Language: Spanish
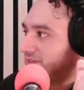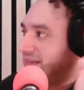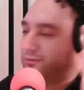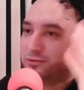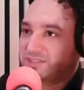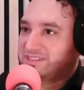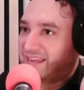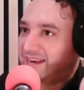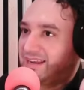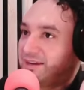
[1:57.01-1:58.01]
Algunos
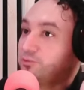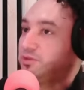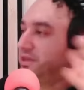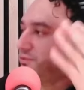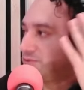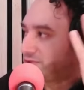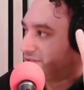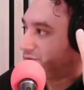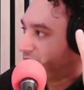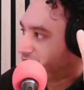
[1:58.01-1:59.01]
están en el ejecutivo, otros
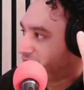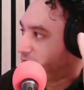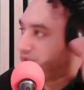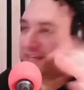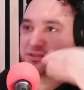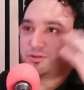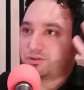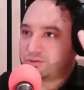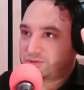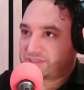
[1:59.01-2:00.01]
en los medios de
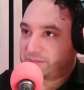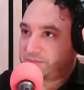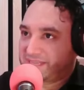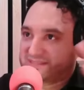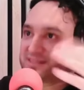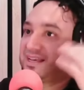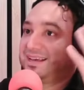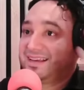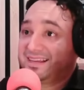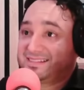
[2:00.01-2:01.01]
comunicación, otros en empresas,
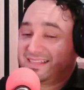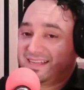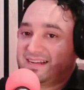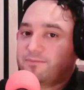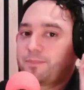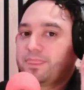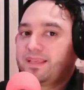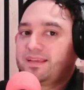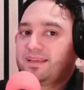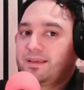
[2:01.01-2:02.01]
etcétera.
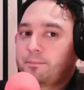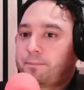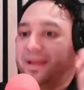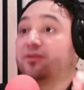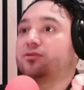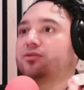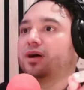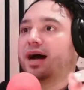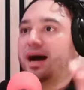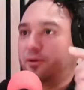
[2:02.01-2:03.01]
Pero
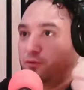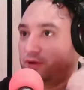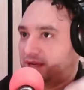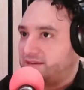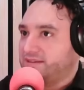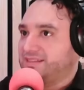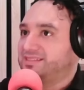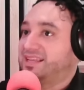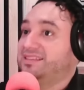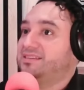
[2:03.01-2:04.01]
ahora
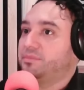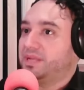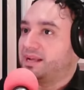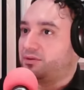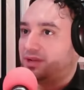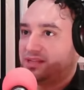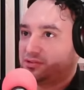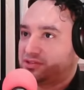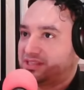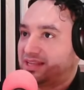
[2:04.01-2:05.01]
está diseminado en la
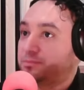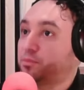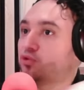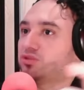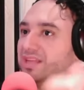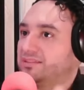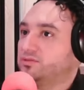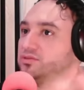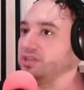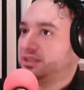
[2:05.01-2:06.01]
sociedad por
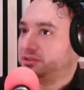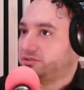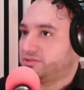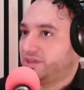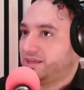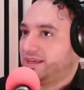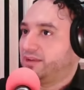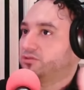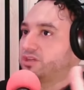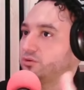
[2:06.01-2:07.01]
tantos años
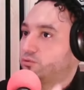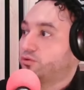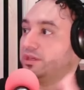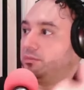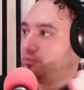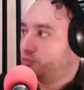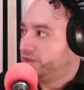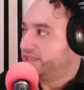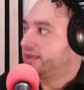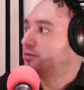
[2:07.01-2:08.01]
en los que tuvo
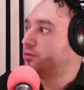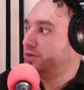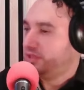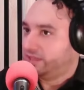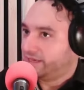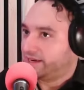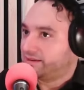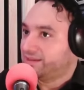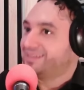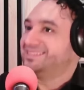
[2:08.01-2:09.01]
impunidad jurídica,
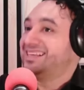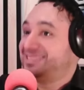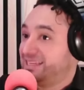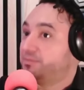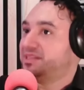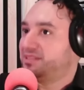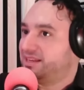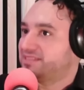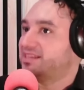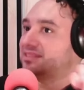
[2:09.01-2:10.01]
decir
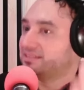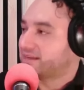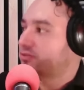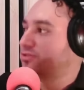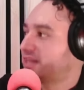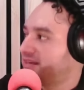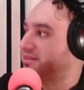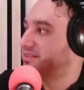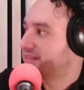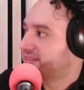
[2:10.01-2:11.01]
mentiras y atentar contra la
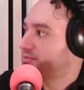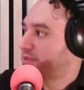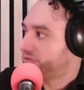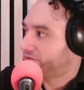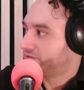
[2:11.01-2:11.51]
libertad de expresión.